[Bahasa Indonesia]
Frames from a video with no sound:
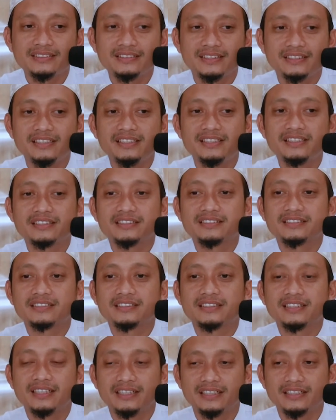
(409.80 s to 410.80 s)
Jadi
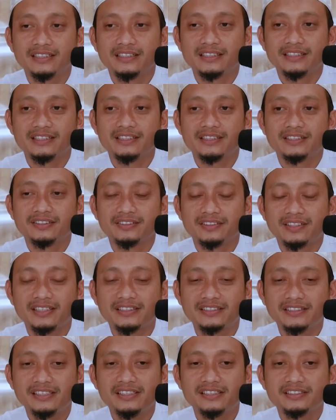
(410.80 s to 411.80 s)
eh,
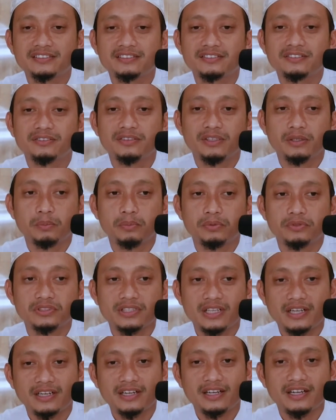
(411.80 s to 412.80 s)
orang ini walaupun
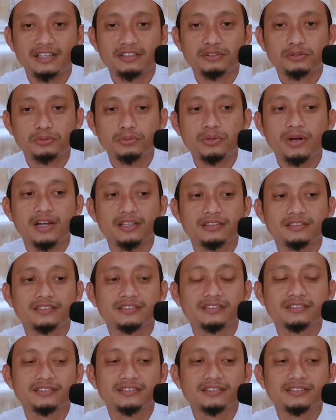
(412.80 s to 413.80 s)
sangar kuat,
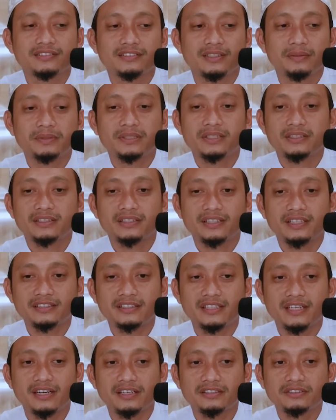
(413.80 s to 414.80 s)
tapi ketika
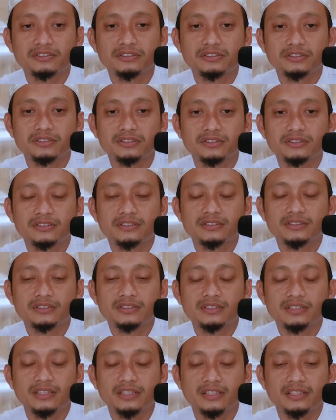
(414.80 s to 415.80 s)
dia
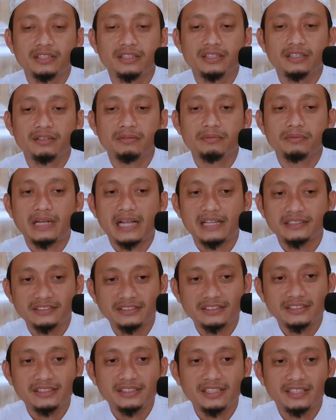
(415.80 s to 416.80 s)
eh,
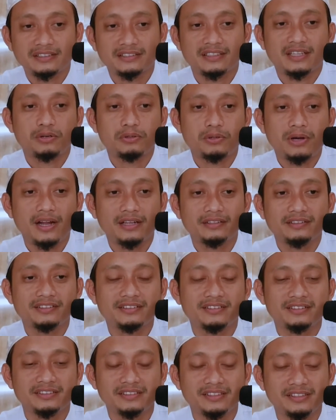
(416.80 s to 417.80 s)
ngaji dan tahu
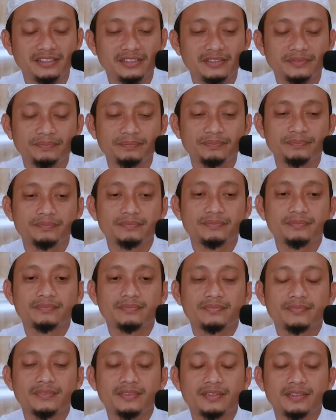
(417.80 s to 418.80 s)
hadis ini,
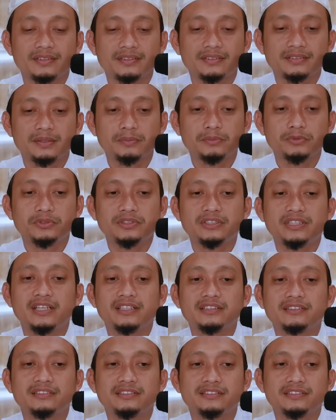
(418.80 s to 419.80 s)

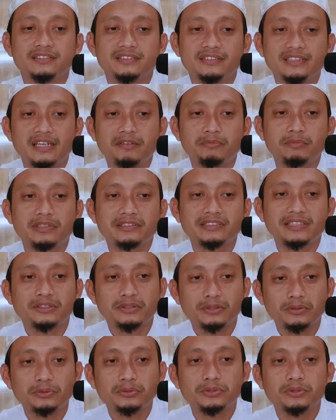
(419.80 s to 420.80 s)
kemudian yang
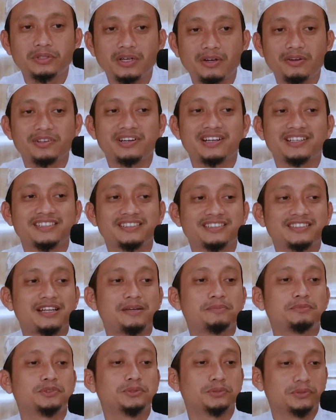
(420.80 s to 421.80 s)
berseteru juga orang
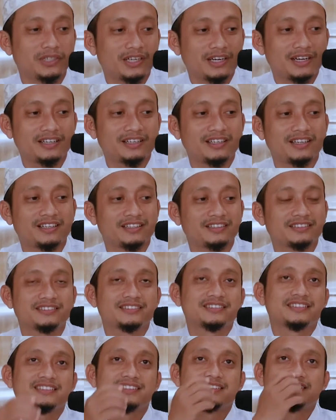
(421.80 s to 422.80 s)
Islam juga, nah,
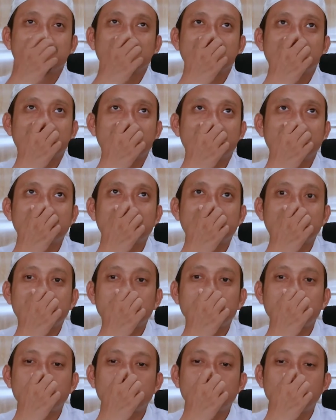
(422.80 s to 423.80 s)
ketika
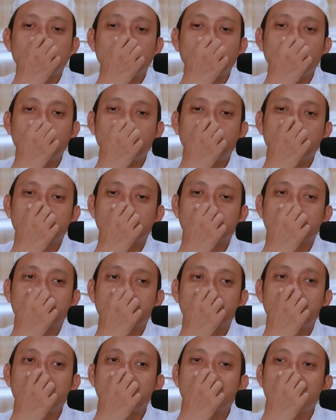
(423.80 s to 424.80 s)
dia mau mukul, dia